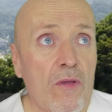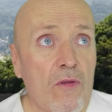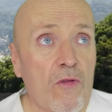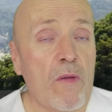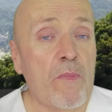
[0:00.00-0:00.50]

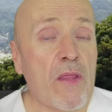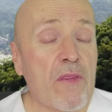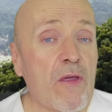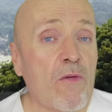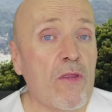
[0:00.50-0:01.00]
No me
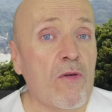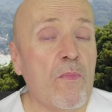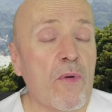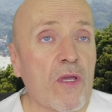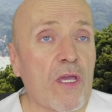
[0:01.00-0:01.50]
parece adecuado
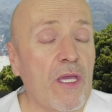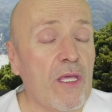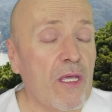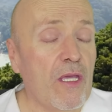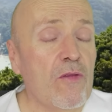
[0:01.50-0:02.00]

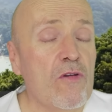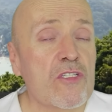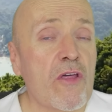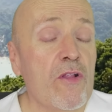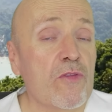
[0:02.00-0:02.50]
porque no
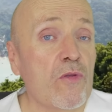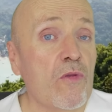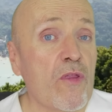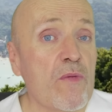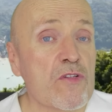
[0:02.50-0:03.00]
está del
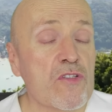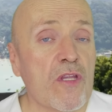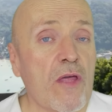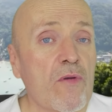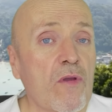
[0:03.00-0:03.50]
todo
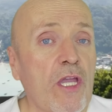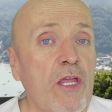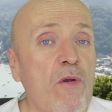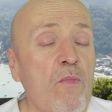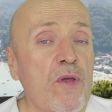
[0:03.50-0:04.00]
demostrado que
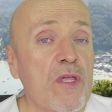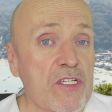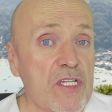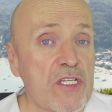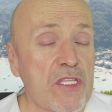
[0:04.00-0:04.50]
no pueda
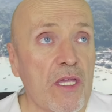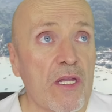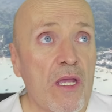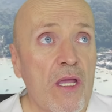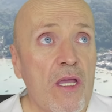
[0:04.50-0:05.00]

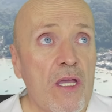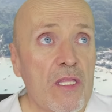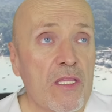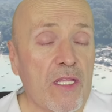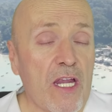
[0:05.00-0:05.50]
existir
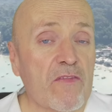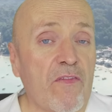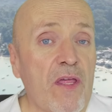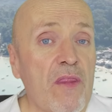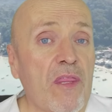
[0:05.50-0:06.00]

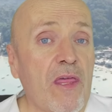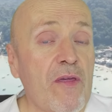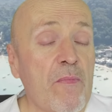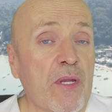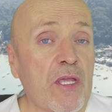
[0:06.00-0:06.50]
transferencia
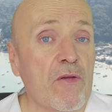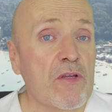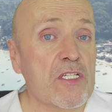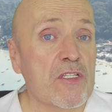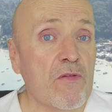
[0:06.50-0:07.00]
de
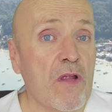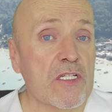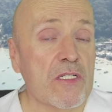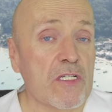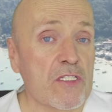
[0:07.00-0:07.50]
priones de
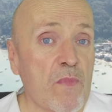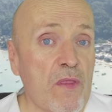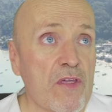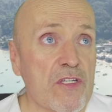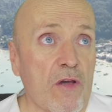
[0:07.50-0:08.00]
unas
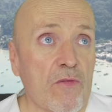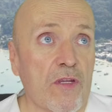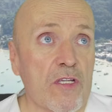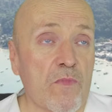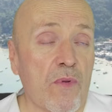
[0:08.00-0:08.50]
especies a
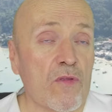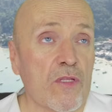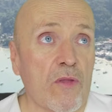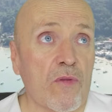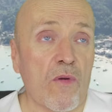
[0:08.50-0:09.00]
otras. Por lo
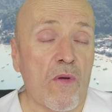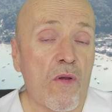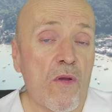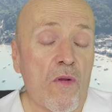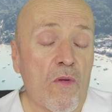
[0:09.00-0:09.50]
tanto,
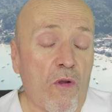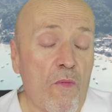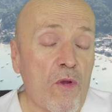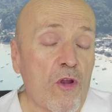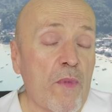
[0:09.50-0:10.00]

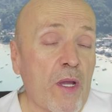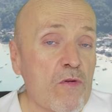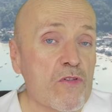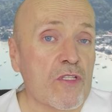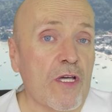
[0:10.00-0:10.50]
como no me
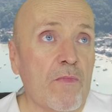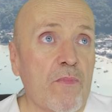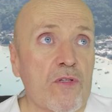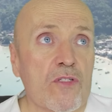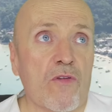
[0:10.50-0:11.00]
gusta,
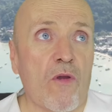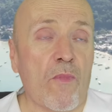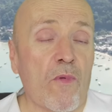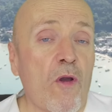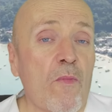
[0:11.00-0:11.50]
pues no,
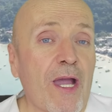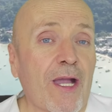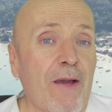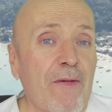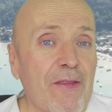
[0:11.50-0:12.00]
me
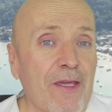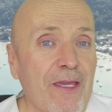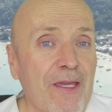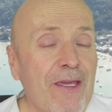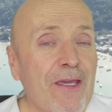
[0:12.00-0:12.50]
acaba
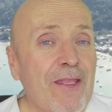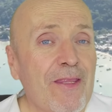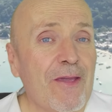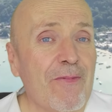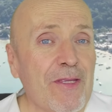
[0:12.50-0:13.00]
de
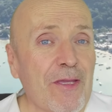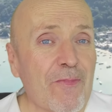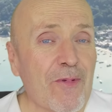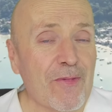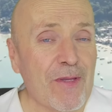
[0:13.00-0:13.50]
venir
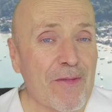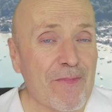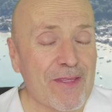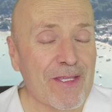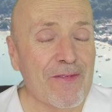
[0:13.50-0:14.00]
muy bien,
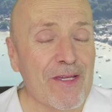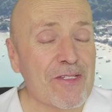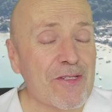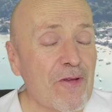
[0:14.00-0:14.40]
¿me entendéis?